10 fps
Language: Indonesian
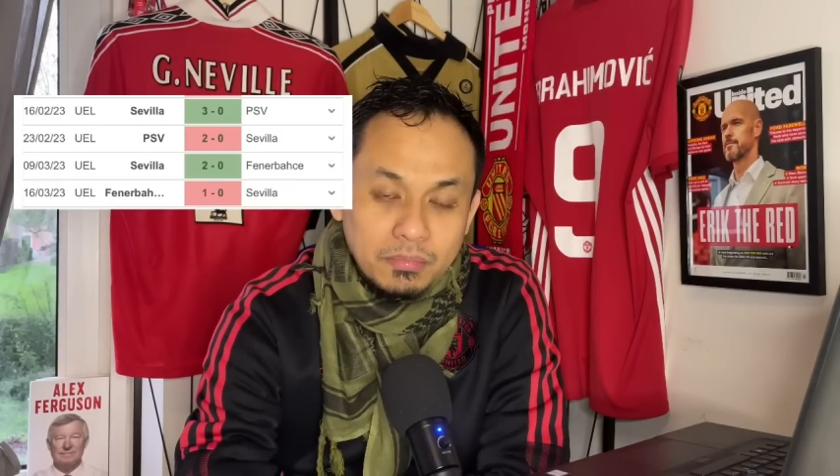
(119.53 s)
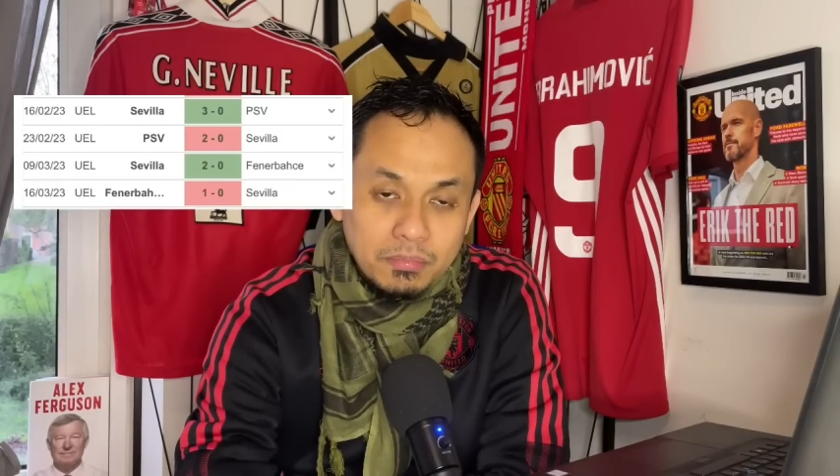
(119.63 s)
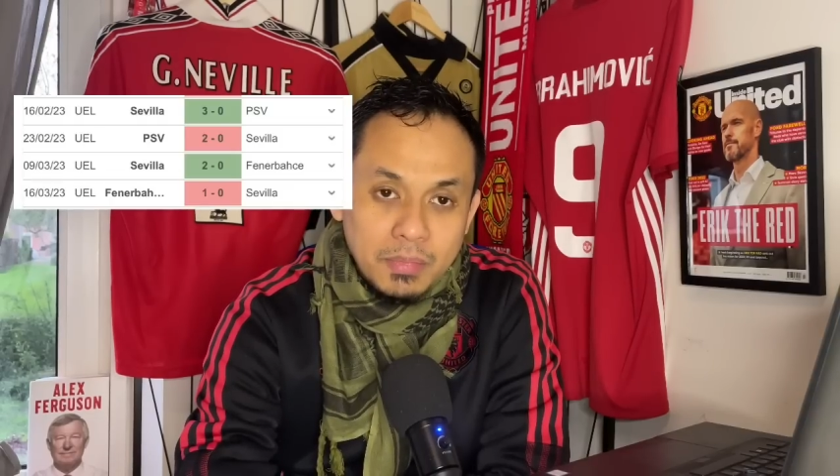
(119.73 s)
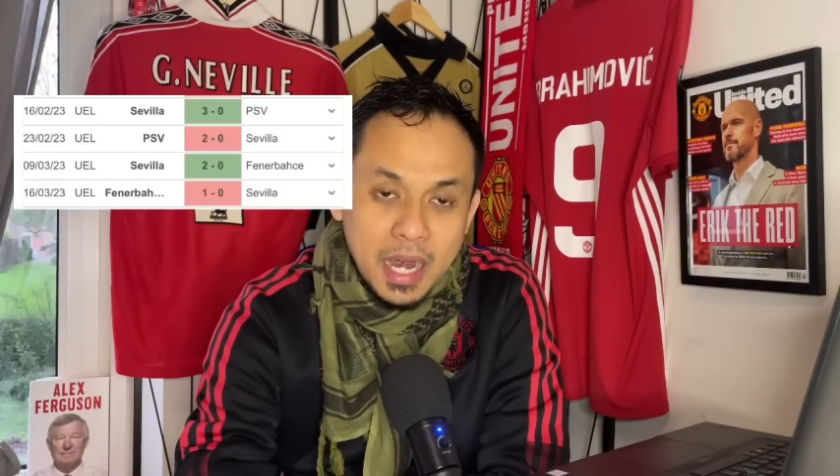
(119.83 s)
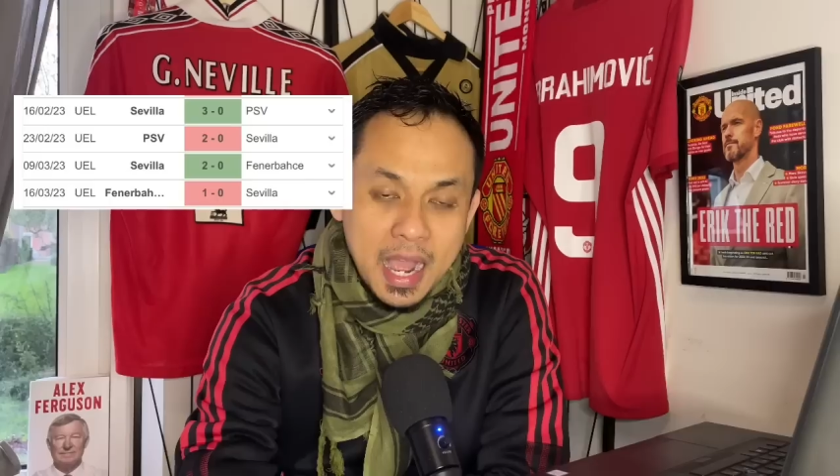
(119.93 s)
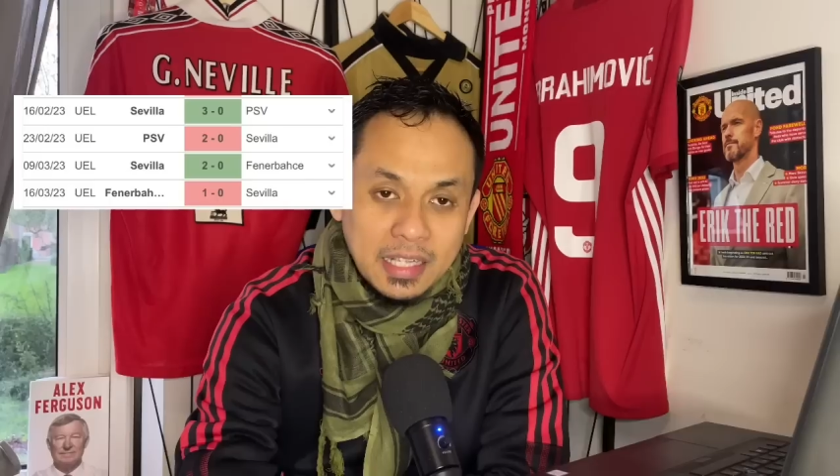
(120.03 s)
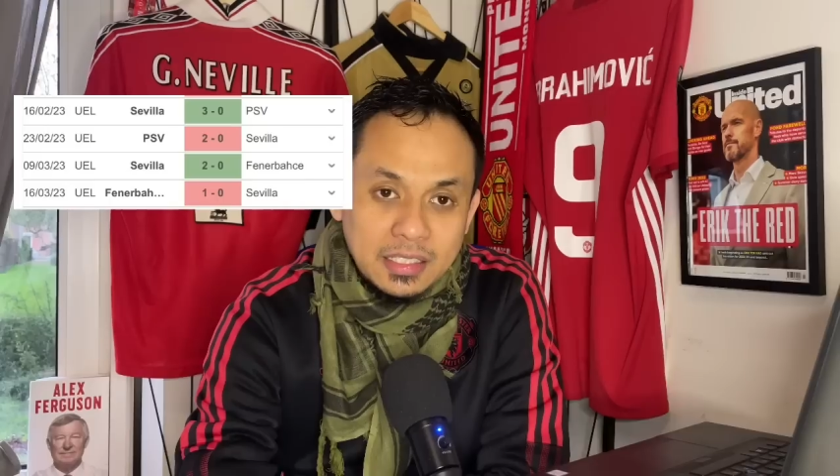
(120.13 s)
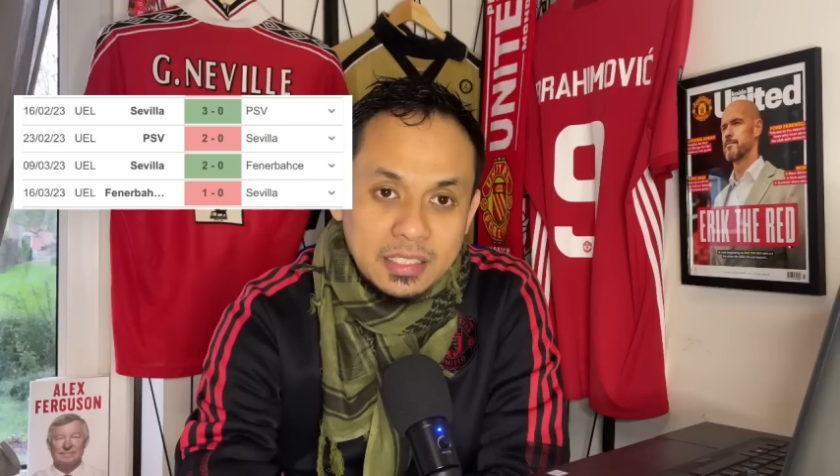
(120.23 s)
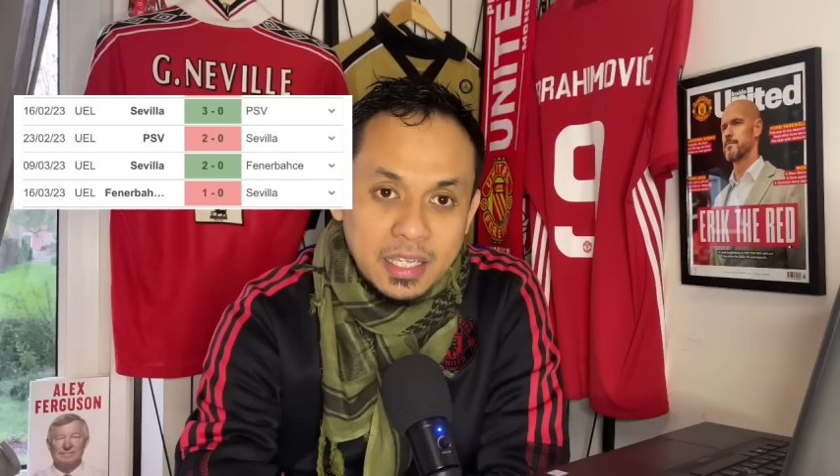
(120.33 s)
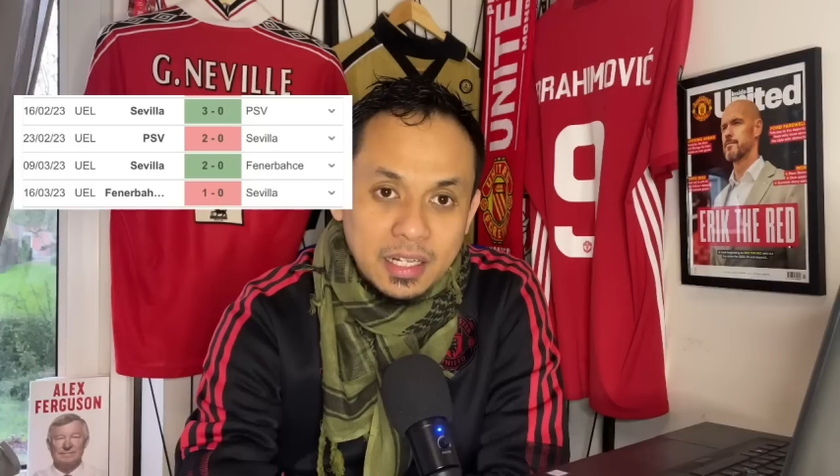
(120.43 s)

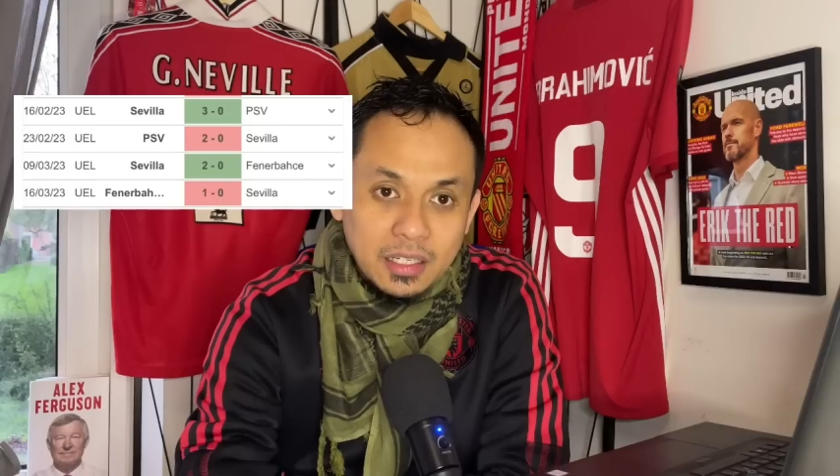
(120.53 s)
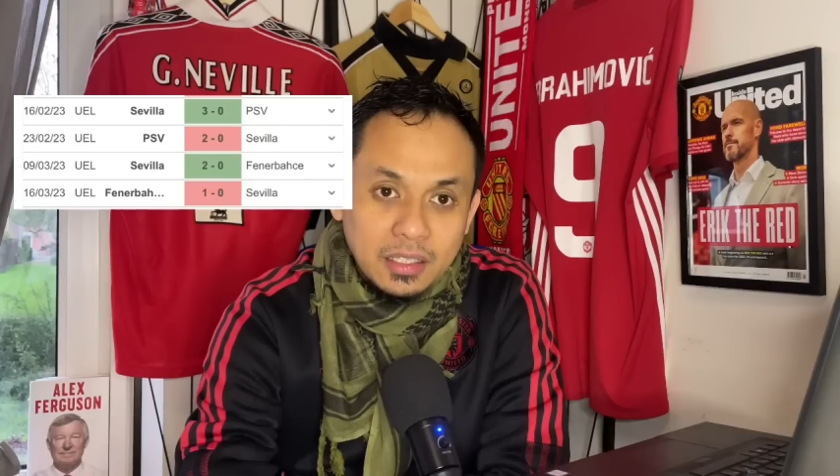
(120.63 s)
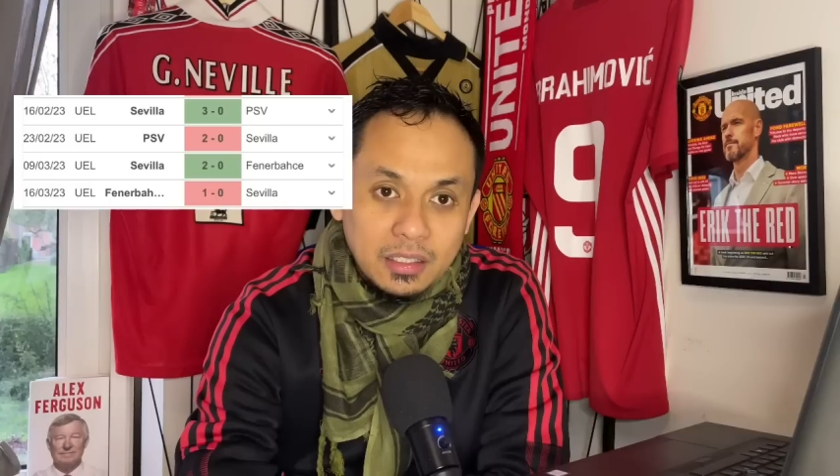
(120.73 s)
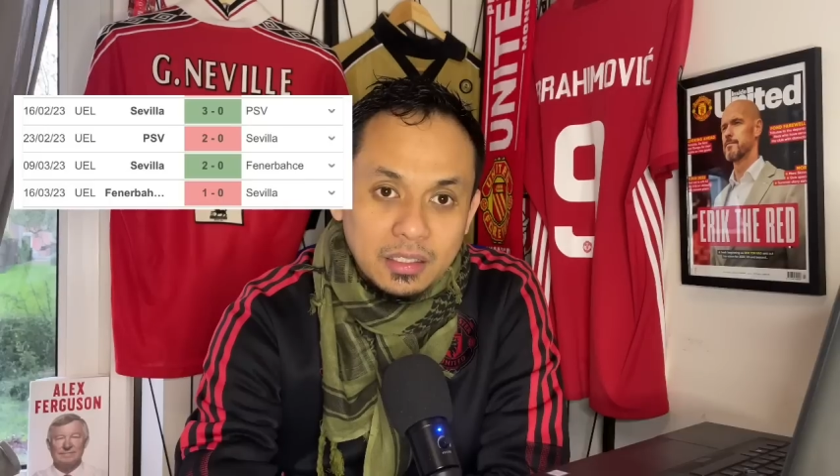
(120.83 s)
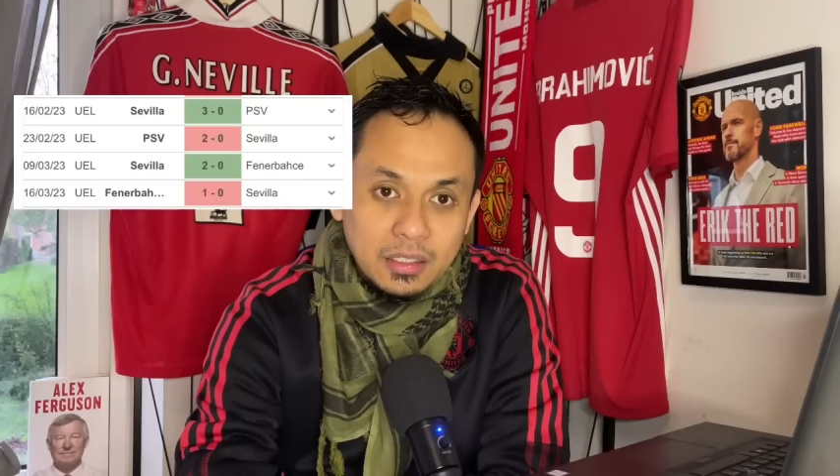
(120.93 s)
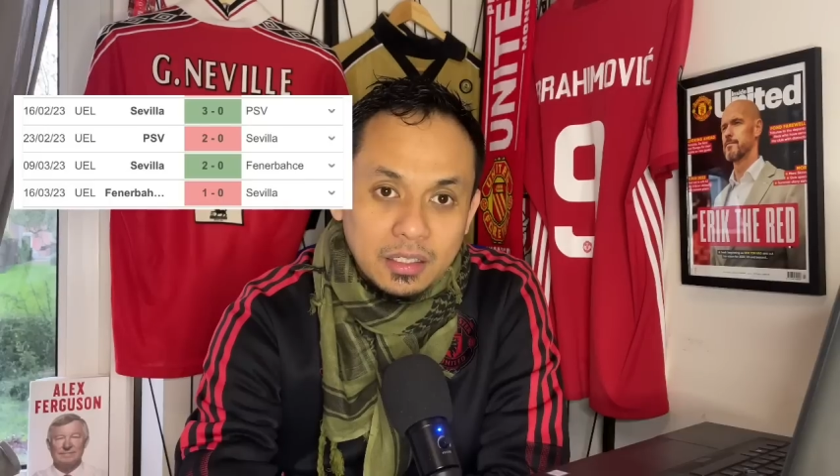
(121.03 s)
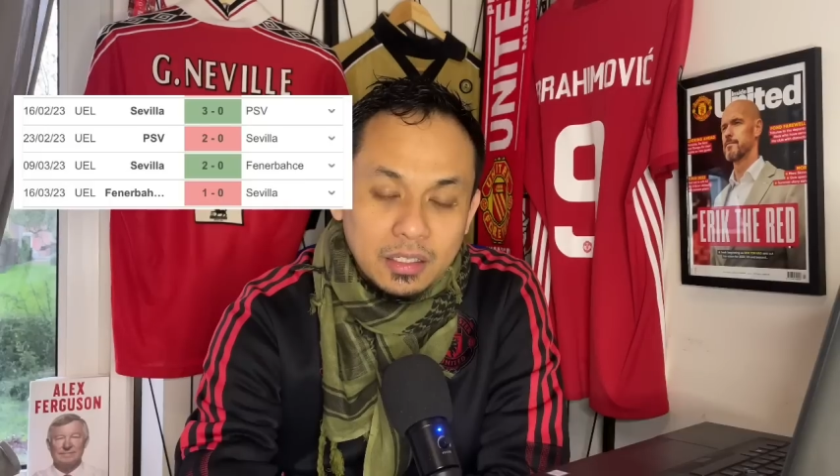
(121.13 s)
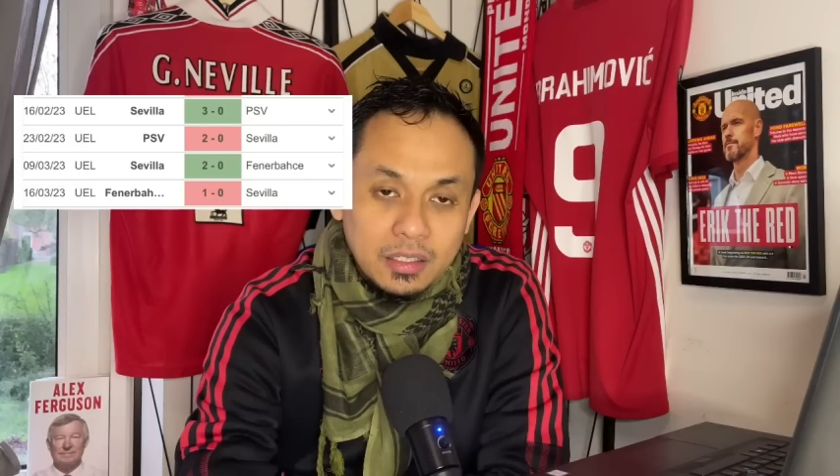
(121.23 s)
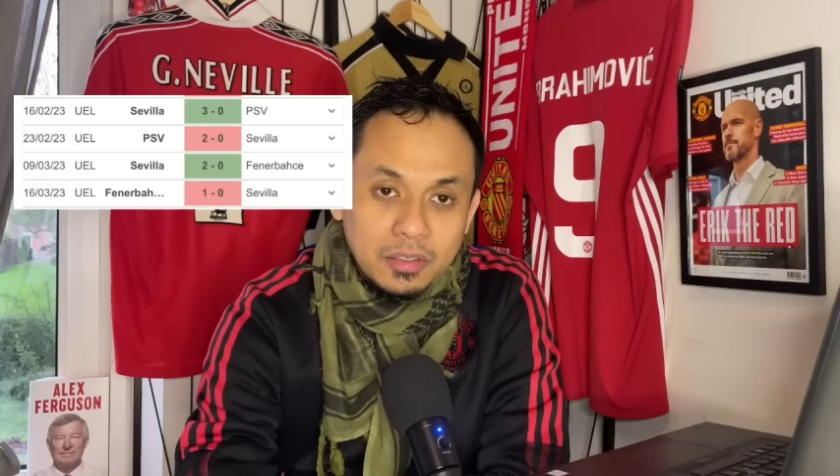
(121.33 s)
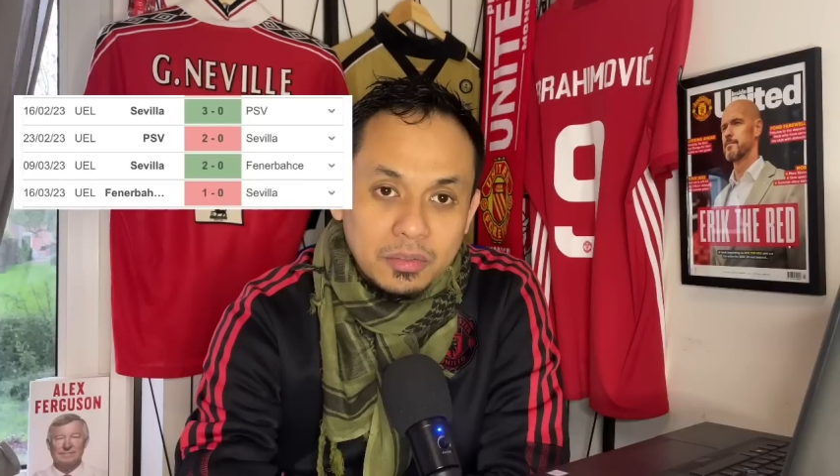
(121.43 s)
berhasil
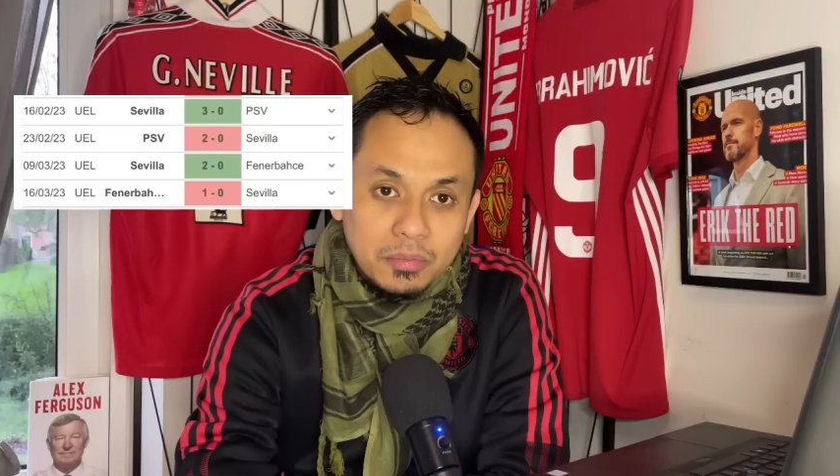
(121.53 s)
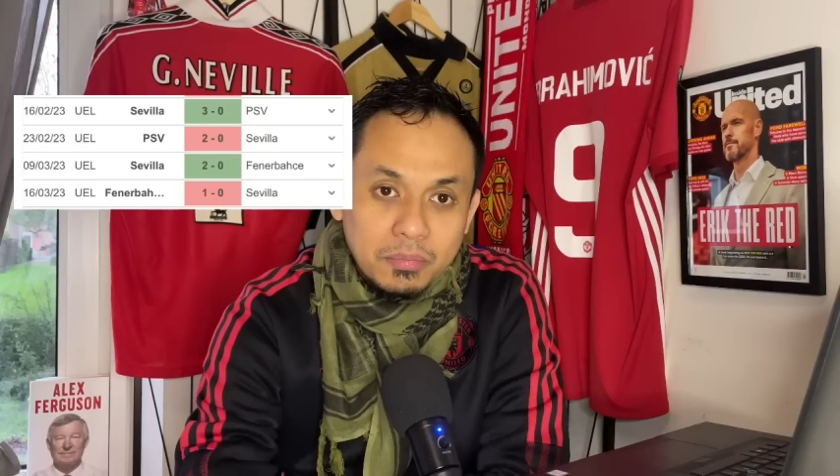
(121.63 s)
uh,